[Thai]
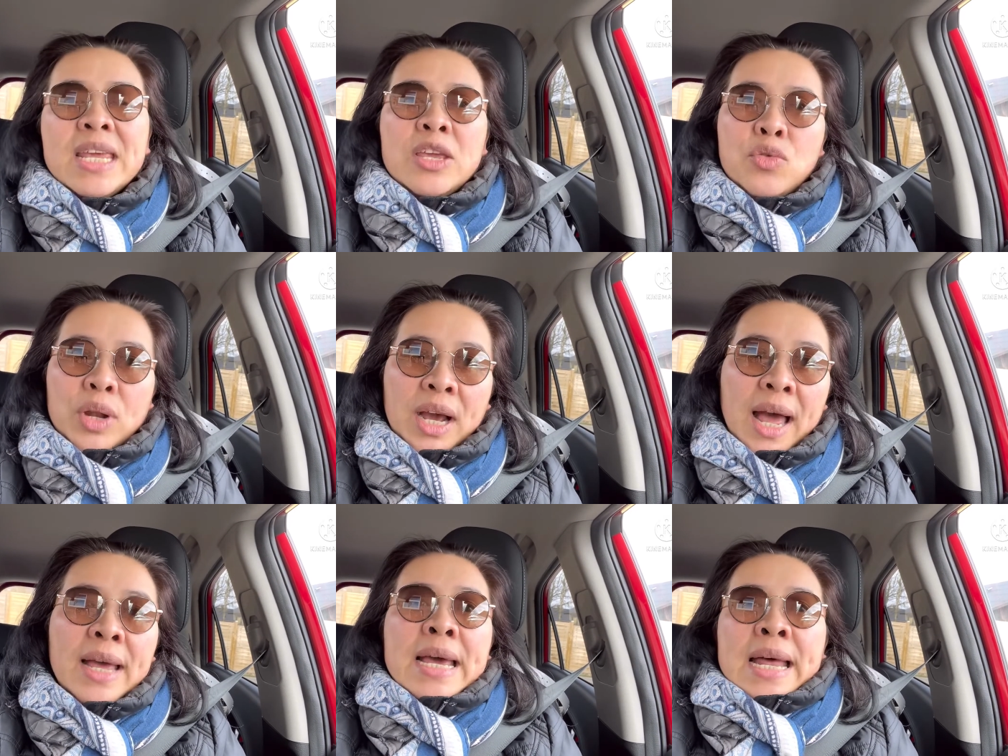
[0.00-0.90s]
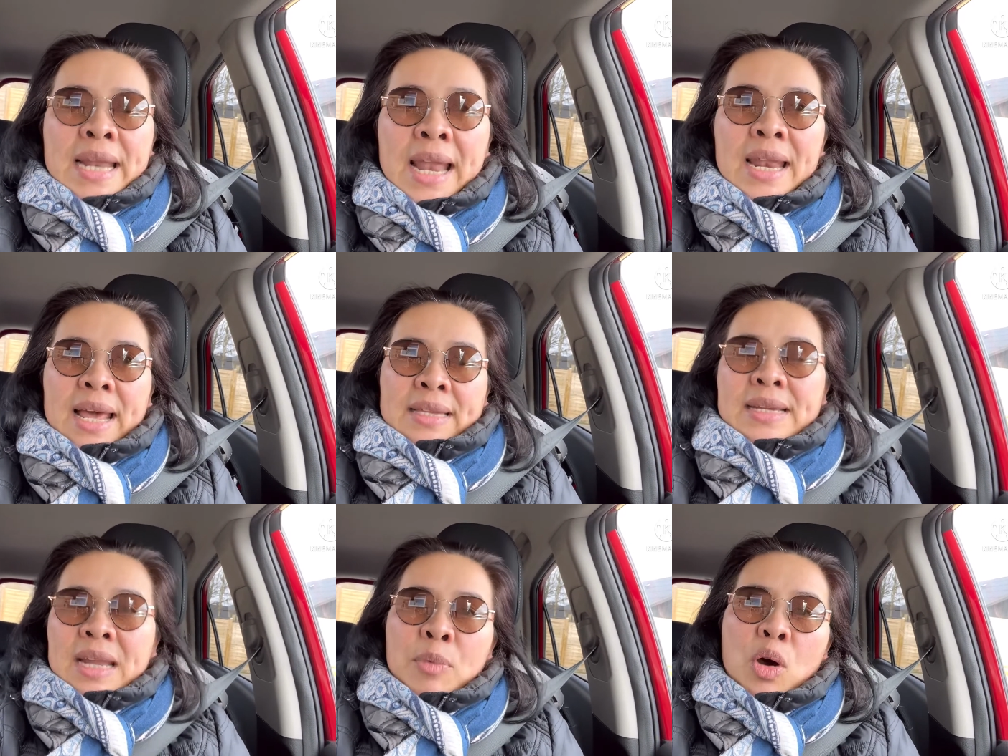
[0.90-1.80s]
ดีอยู่นะคะนั่นแหละถึ
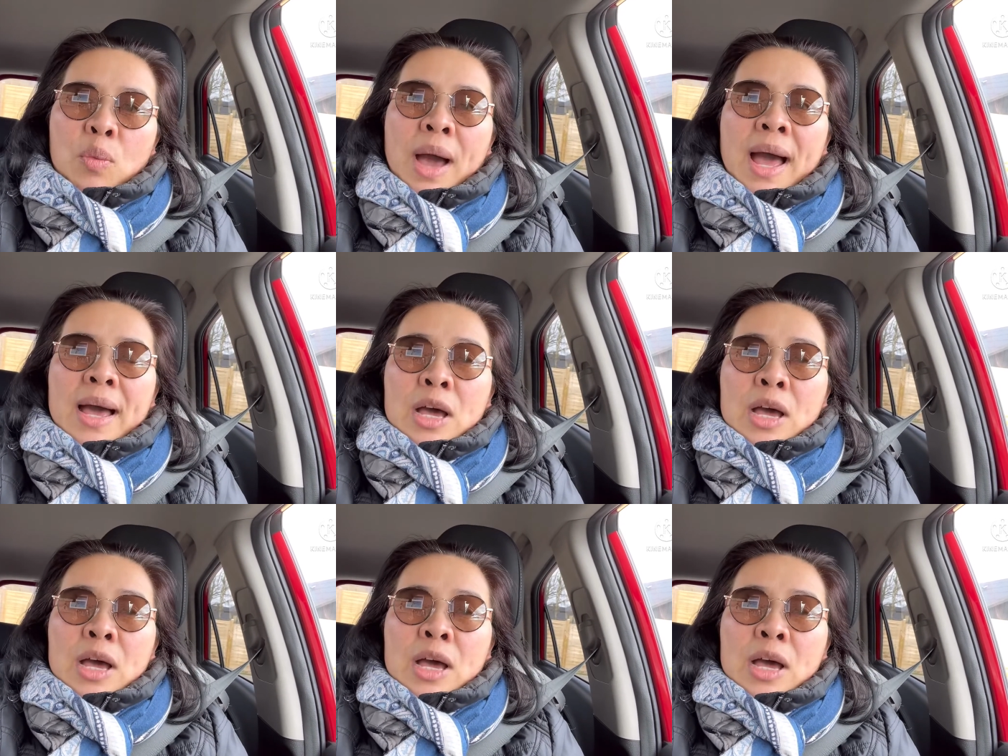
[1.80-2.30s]
งได้บอกว่า